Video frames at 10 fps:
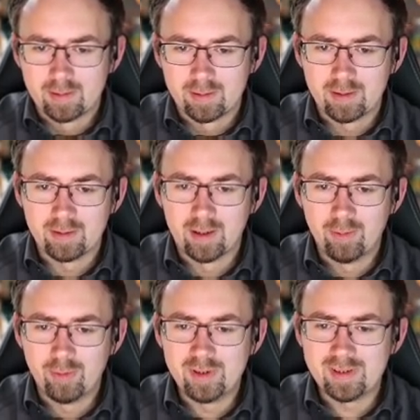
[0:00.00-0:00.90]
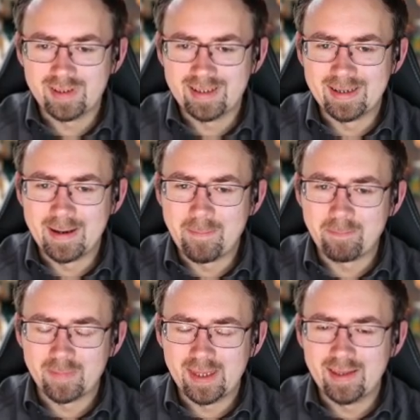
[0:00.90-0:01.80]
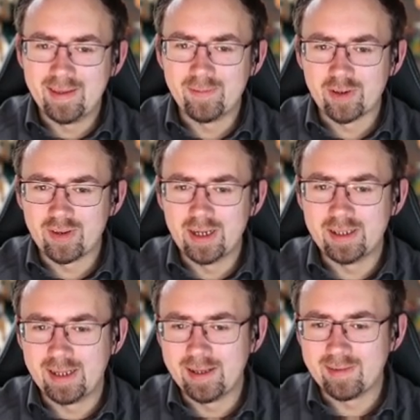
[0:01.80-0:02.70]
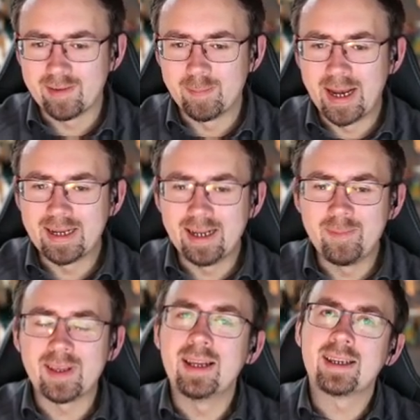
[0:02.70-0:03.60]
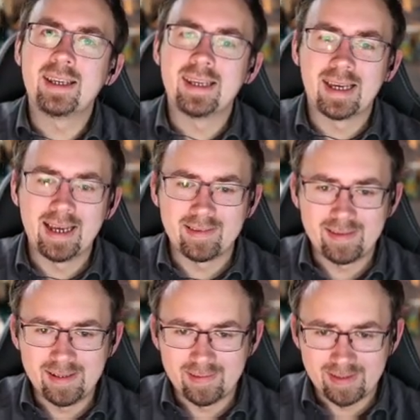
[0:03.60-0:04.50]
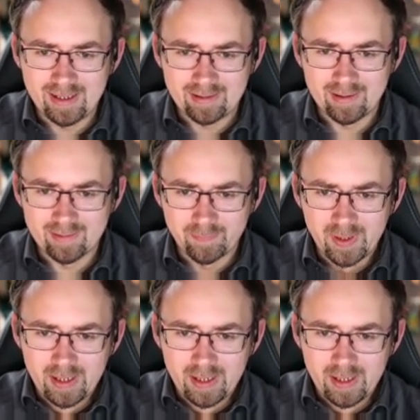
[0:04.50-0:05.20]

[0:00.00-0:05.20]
Genau, und ähm, ihr seht wahrscheinlich, links ist meine Lebensenergie, rechts die des Gegners.